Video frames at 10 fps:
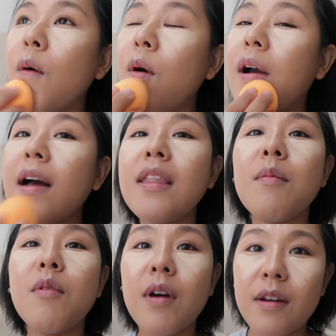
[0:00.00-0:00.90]
お
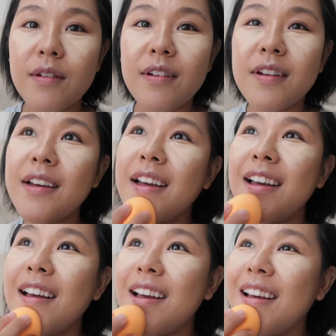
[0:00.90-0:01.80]
金もある
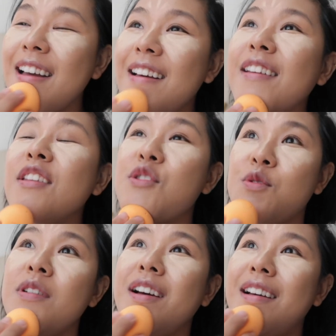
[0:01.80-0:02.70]
で
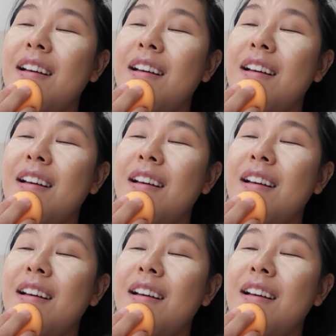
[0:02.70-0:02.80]
しょ。